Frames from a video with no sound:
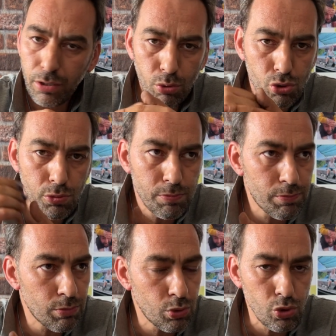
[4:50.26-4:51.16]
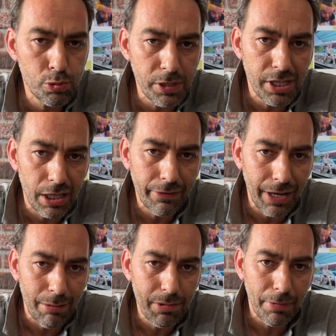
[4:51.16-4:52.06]
100, 100 bin liralık
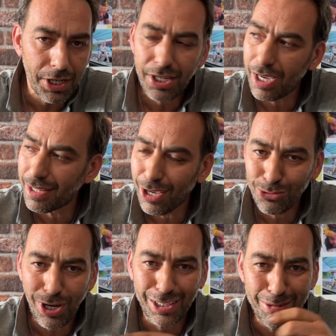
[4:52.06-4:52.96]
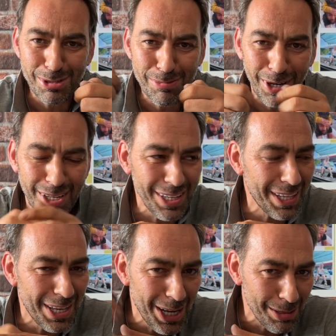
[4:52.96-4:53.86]
falan bir makineydi ya. Taktığımız makine
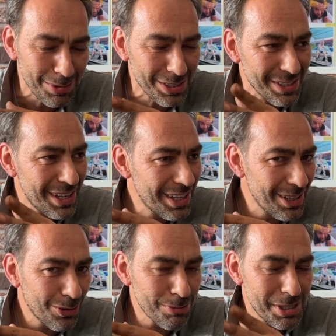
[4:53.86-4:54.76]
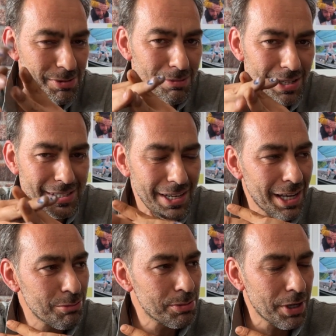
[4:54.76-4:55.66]
de yeni almıştı. Bizim Yılmaz yeni
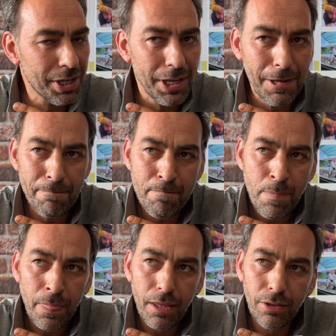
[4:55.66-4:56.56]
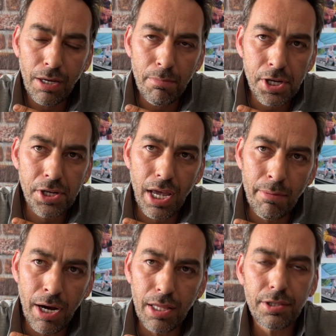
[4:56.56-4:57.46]
almış makineyi. Ulan makineye
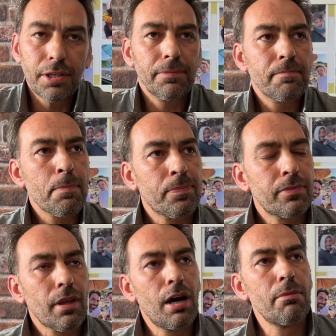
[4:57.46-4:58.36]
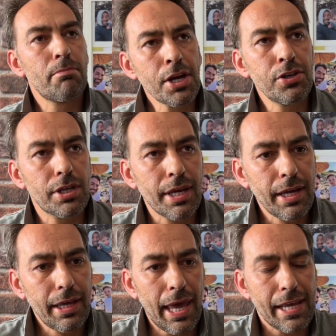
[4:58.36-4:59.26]
bağladık. Abi
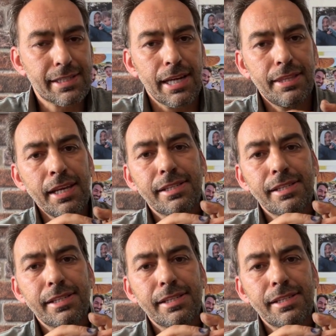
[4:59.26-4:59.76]
makinede eksantrik